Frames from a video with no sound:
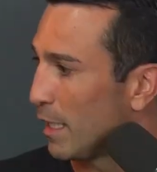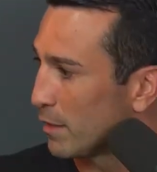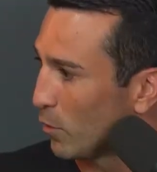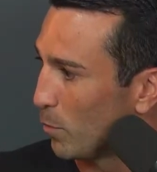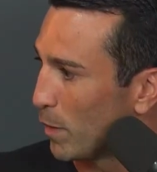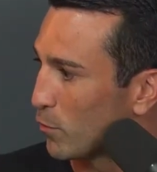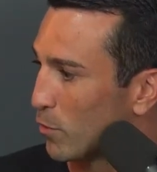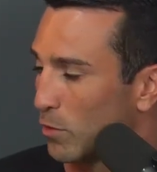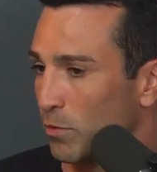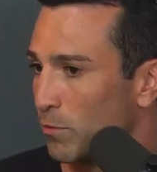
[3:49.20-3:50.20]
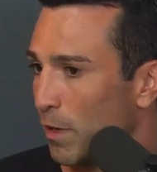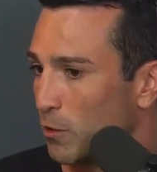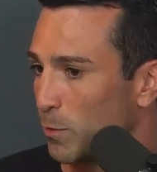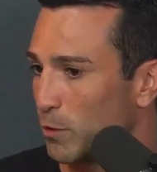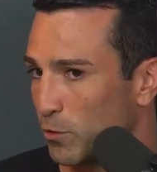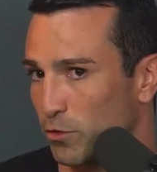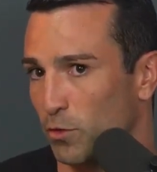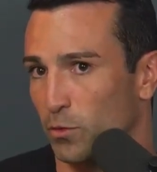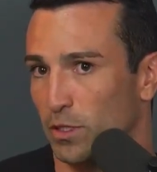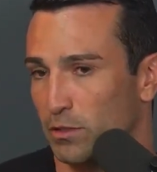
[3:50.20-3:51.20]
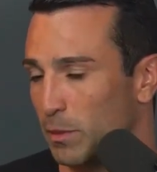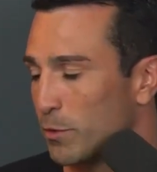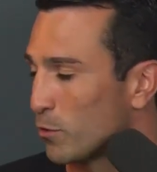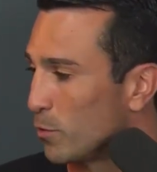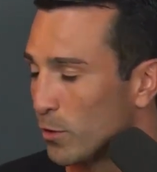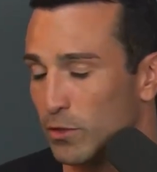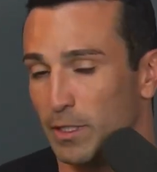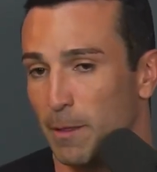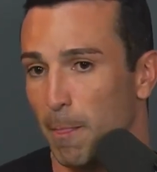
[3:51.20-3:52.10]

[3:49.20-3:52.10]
lá tem um pastor, vários pastores que eu conheço, amigos meus.